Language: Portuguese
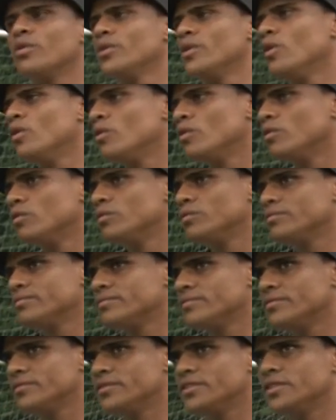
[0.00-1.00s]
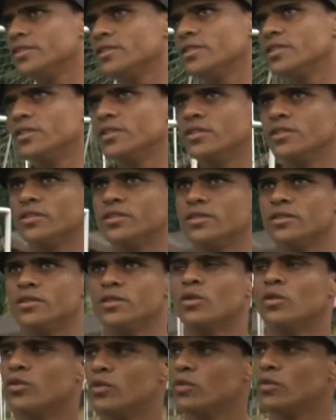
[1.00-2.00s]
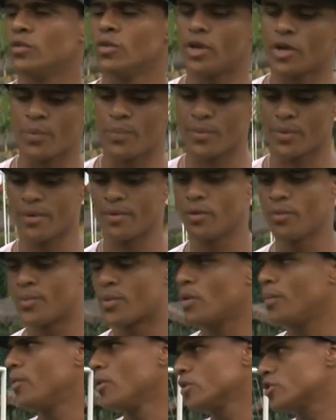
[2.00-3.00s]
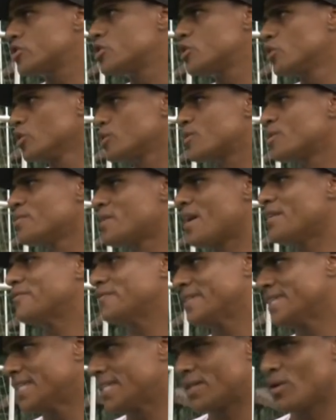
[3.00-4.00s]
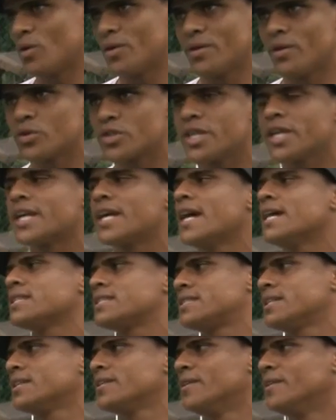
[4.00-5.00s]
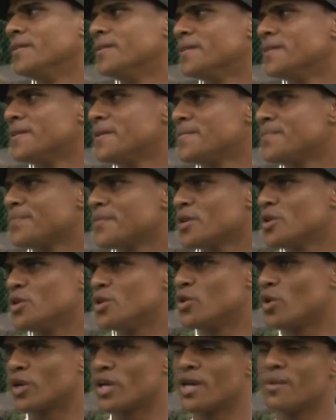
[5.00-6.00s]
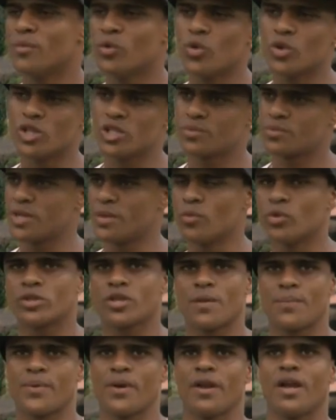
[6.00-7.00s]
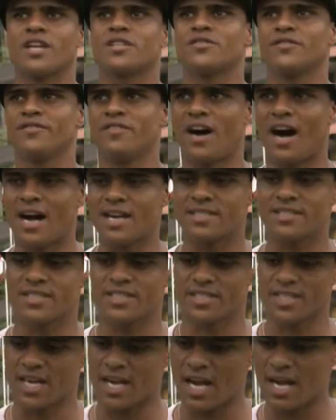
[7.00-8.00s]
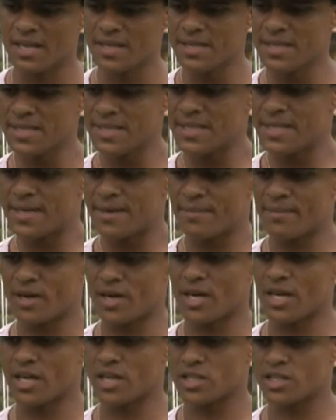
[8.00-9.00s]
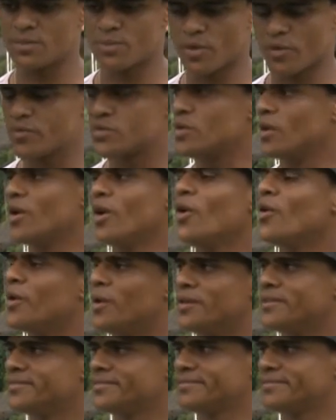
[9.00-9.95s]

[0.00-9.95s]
eu não, não era o propósito de Deus para minha vida, então eu não cheguei a ser não. Joguei muito, tem muito campeonato de várzea já, mas profissional não.